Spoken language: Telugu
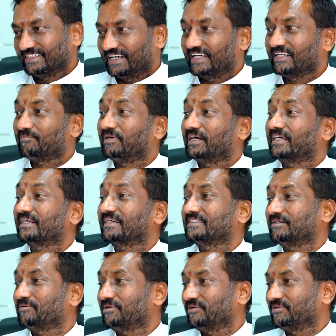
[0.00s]
ఆయన బహిరంగ
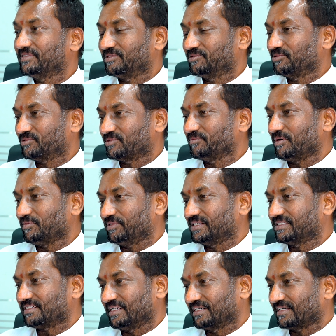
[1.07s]
సభలో నుంచి చూస్తూ
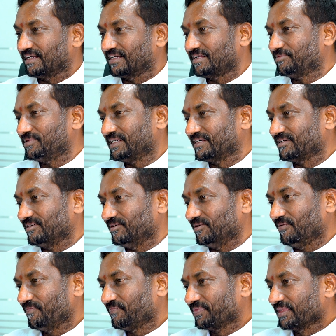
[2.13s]
మమ్మల్ని స్ట్రీట్ కార్నర్ మీటింగ్లో
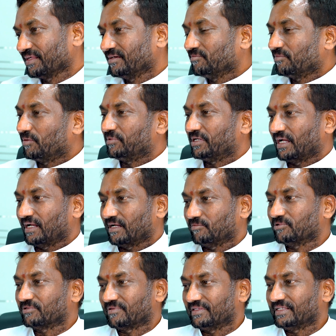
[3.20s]
మమ్మల్ని నానా
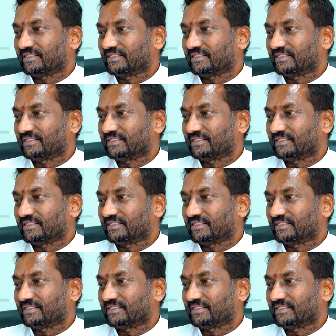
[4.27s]
బూతులు